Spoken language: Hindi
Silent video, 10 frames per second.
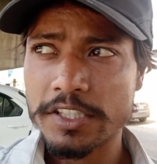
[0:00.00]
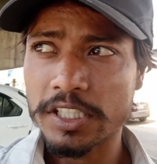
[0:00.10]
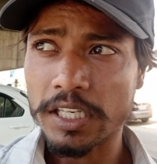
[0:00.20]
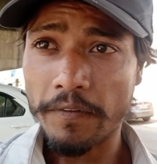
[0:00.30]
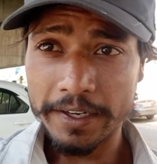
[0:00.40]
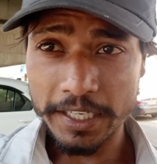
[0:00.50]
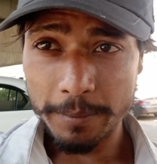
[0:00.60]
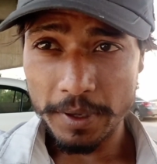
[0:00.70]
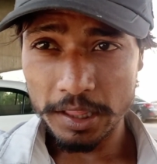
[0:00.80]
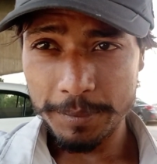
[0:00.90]
पास जिंदल
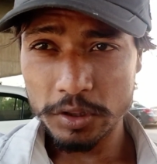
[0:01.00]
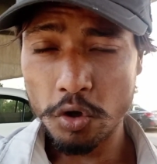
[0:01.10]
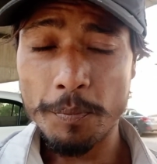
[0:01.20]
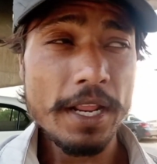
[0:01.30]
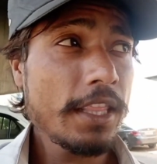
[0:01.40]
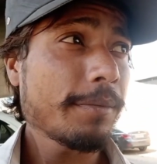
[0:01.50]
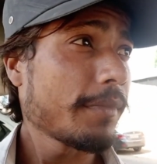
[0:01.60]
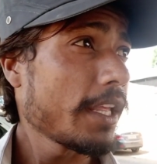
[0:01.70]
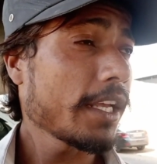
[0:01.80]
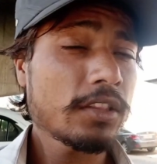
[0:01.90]
फैक्ट्री के पास भी दो पैलेस